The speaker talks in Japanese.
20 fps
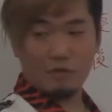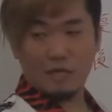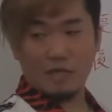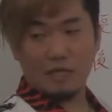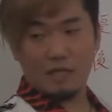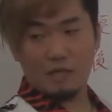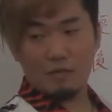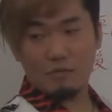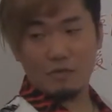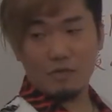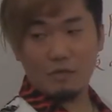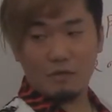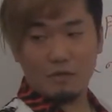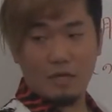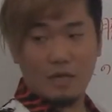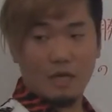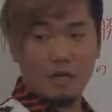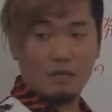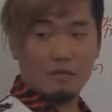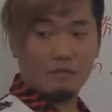と先でもいいけど
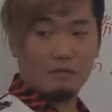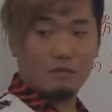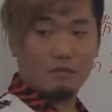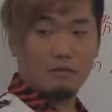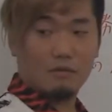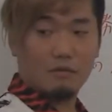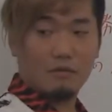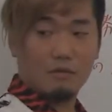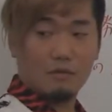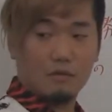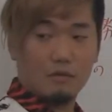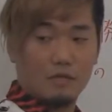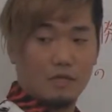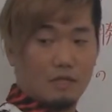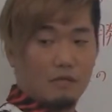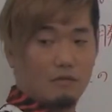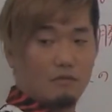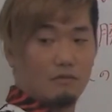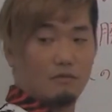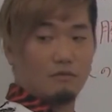ね、その、ちゃ
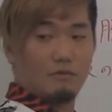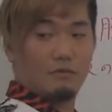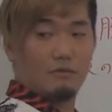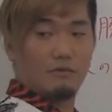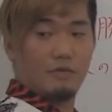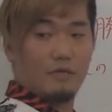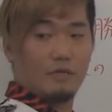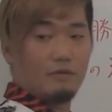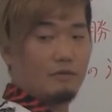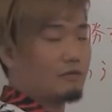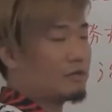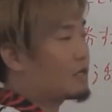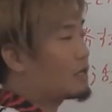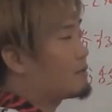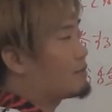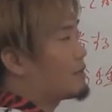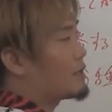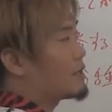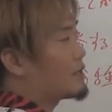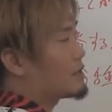んと運用できるんであれ
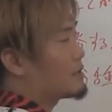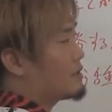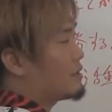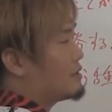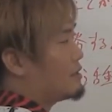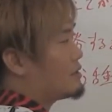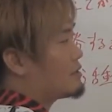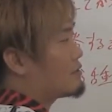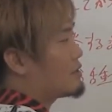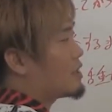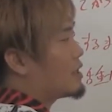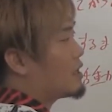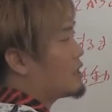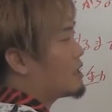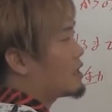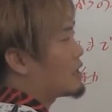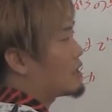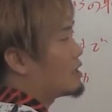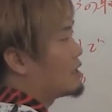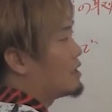ば SNS
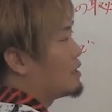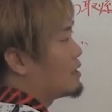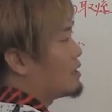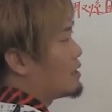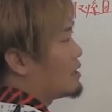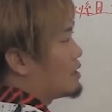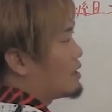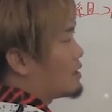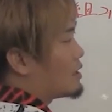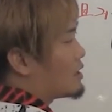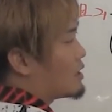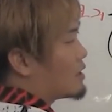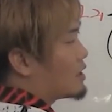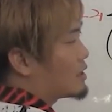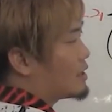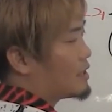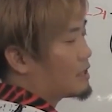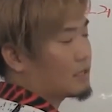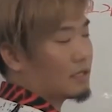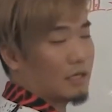は、あ
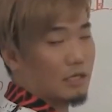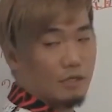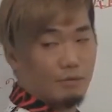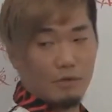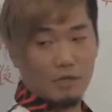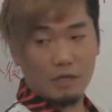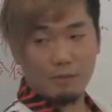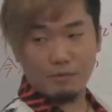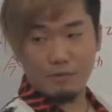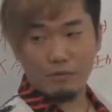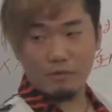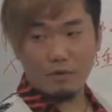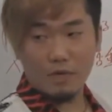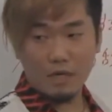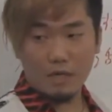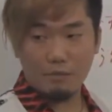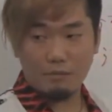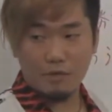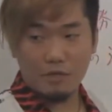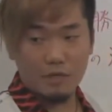ダンス始めたプロ
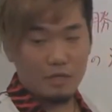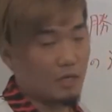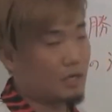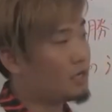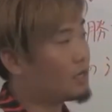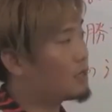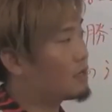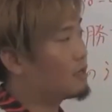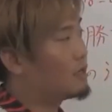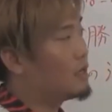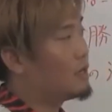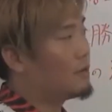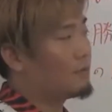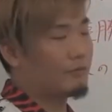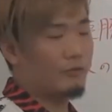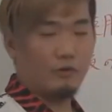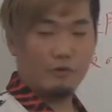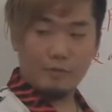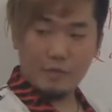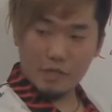はみんな
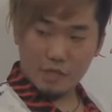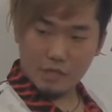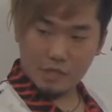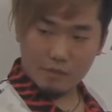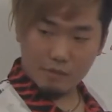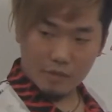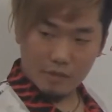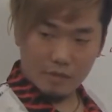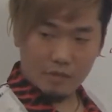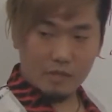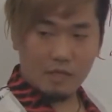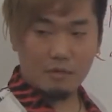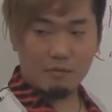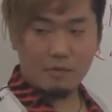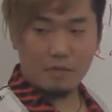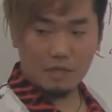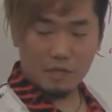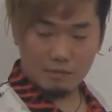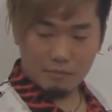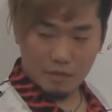プロ目指してます頑
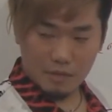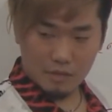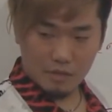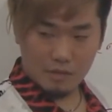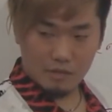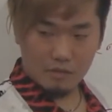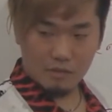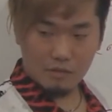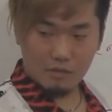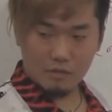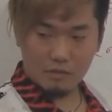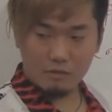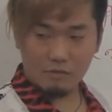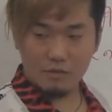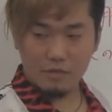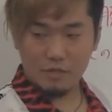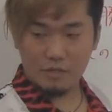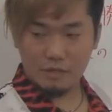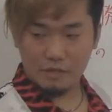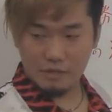張ってます応
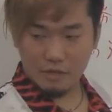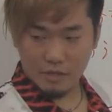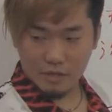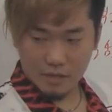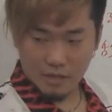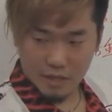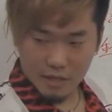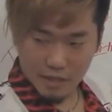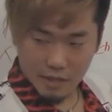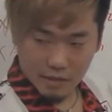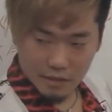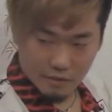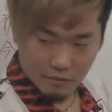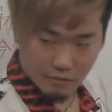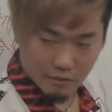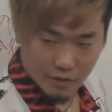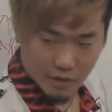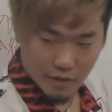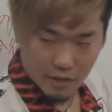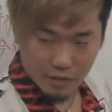援してください
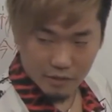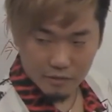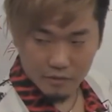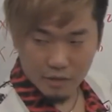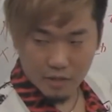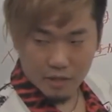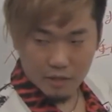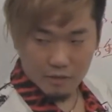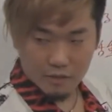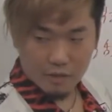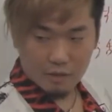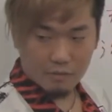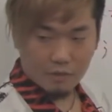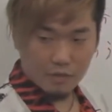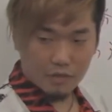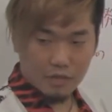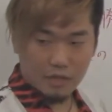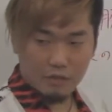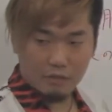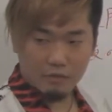応援ありがとうございま
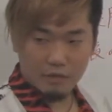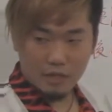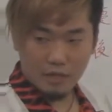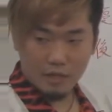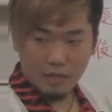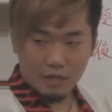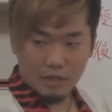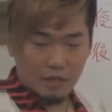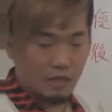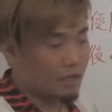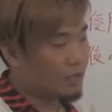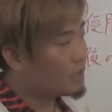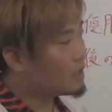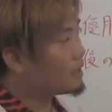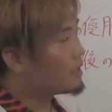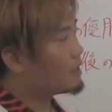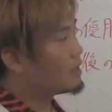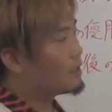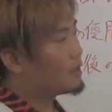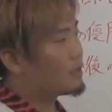したとか
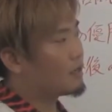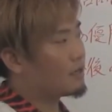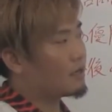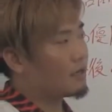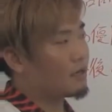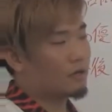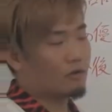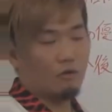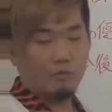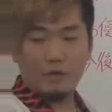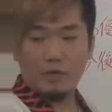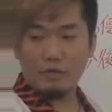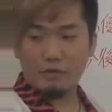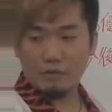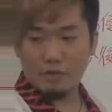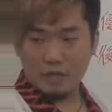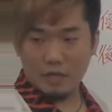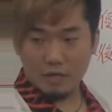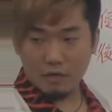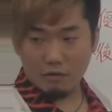あコメント
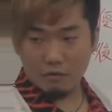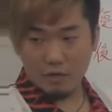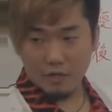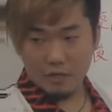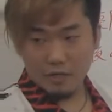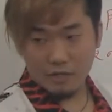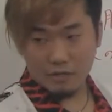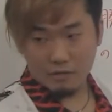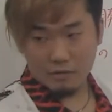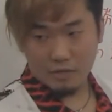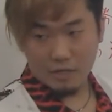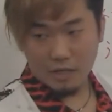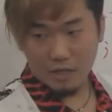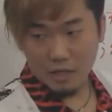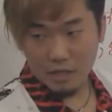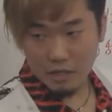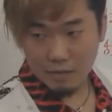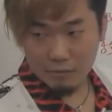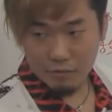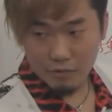でね応援下手くそって書か
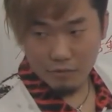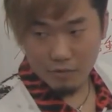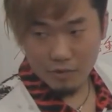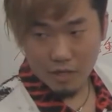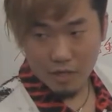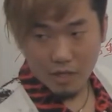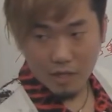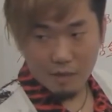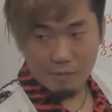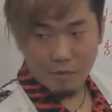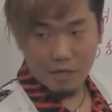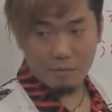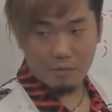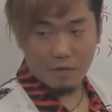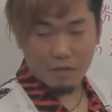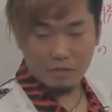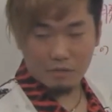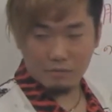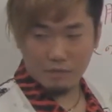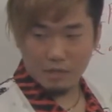れてもあ頑張り
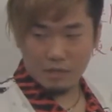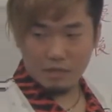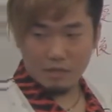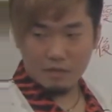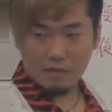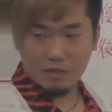ますみたい